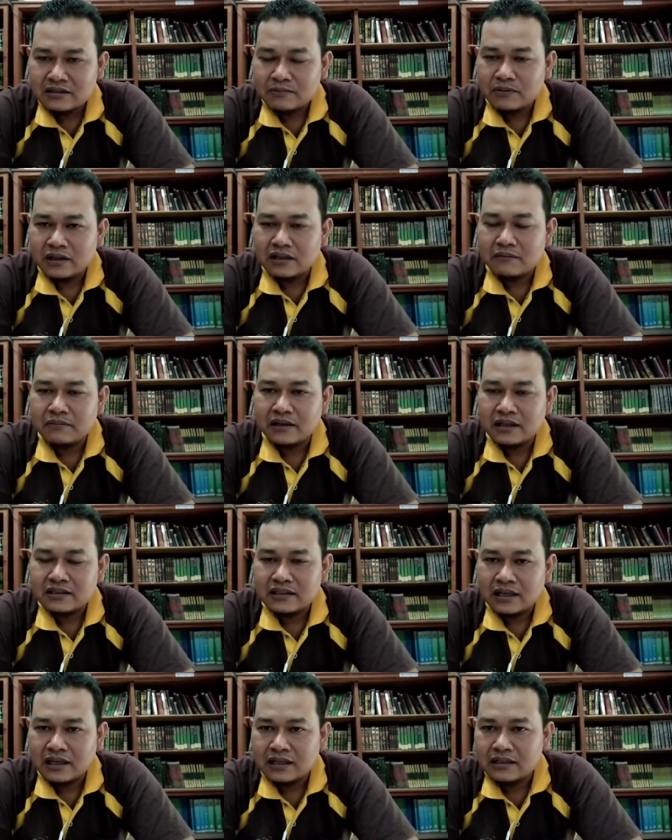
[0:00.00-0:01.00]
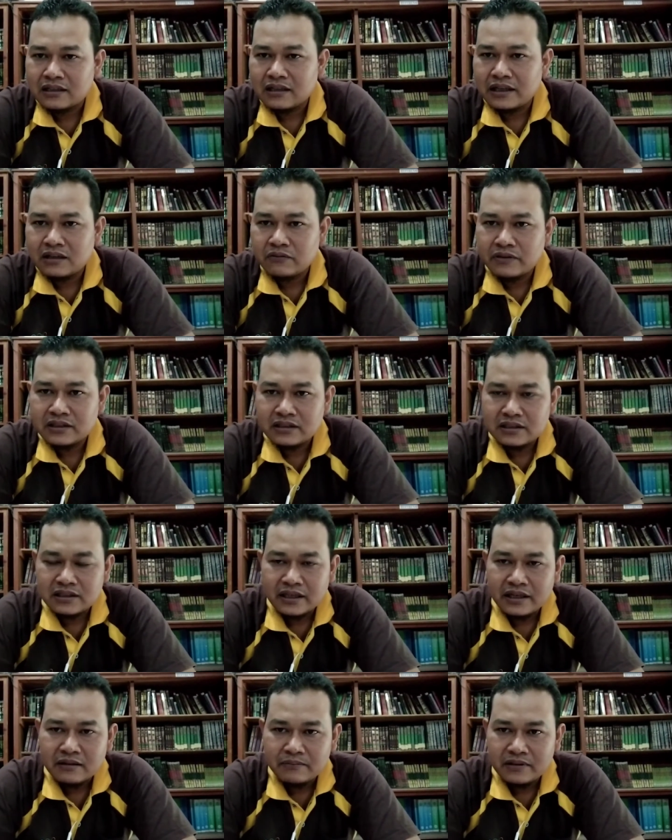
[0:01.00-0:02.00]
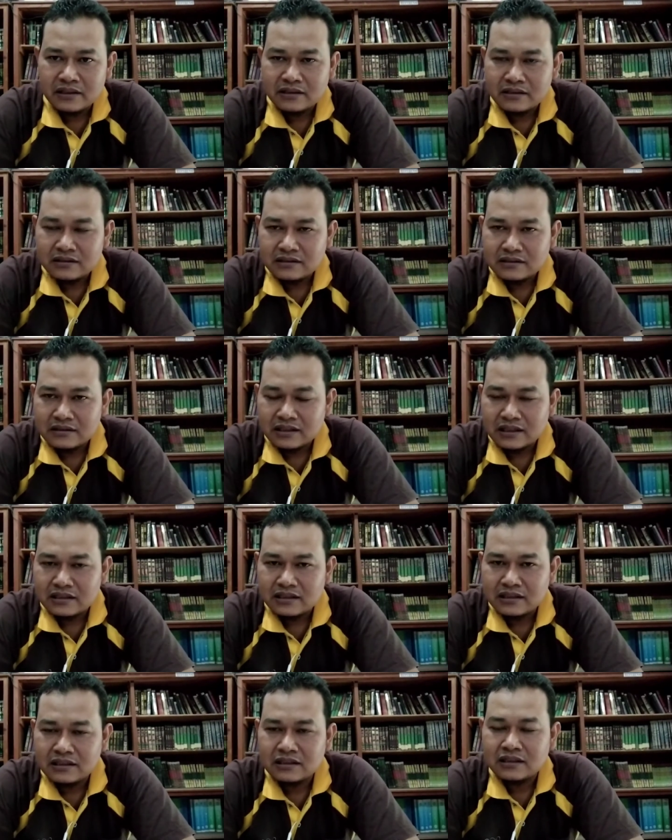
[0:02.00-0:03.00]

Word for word: sebuah kebiasaan language habit jadi